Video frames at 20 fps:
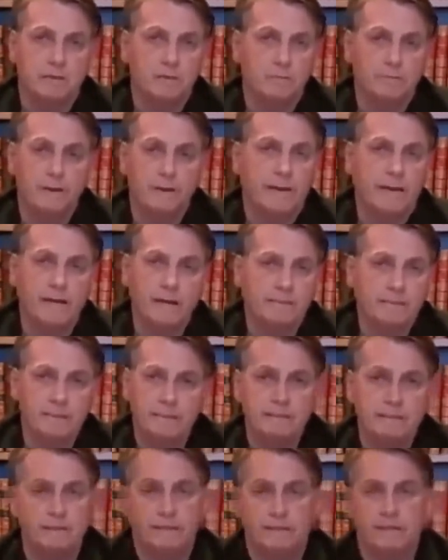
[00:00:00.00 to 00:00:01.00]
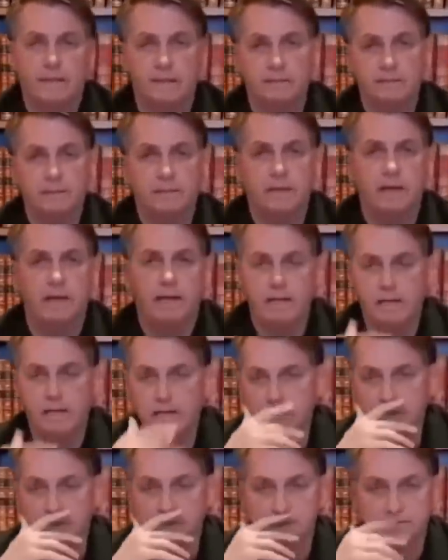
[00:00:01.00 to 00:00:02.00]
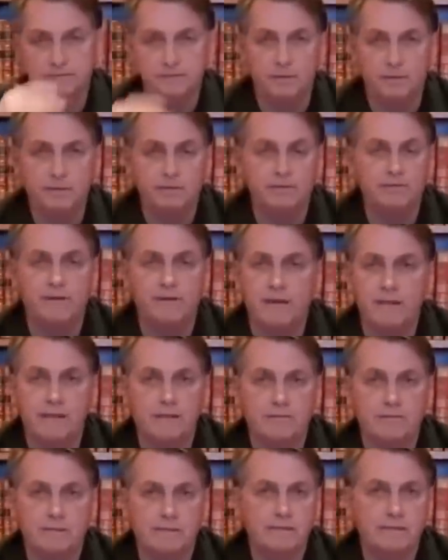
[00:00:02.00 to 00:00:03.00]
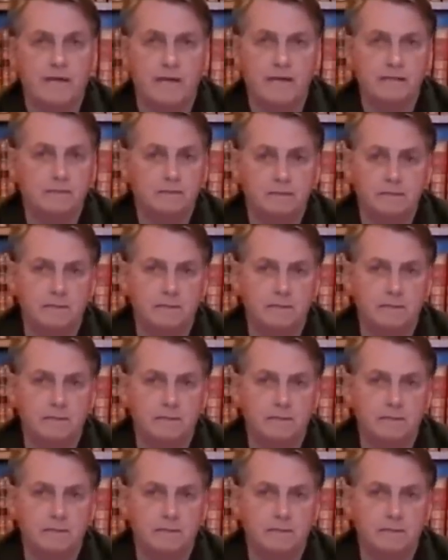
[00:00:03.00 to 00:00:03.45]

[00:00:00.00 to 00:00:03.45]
ou para a BIM, tá certo? E lá eles veem o que fazem com esses dados.